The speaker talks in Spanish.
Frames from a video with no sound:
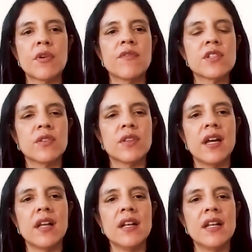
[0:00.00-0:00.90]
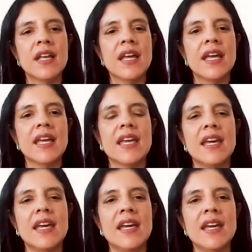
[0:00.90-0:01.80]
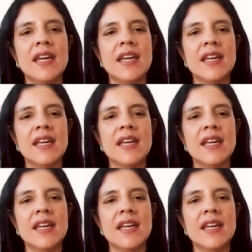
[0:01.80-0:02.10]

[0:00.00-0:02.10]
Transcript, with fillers: profesional que